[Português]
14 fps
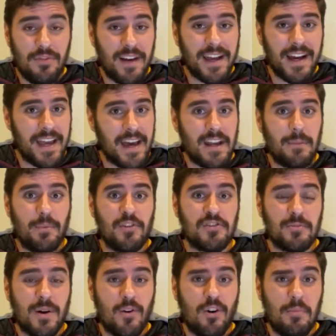vai ganhar a
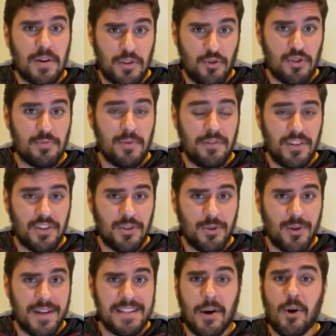próxima Copa de
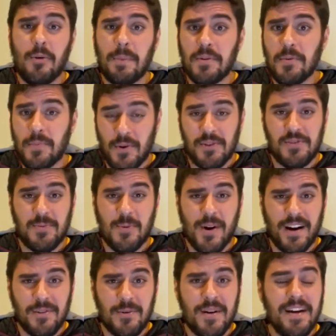2022, a Copa do próximo
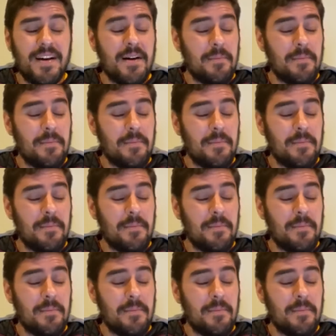ano.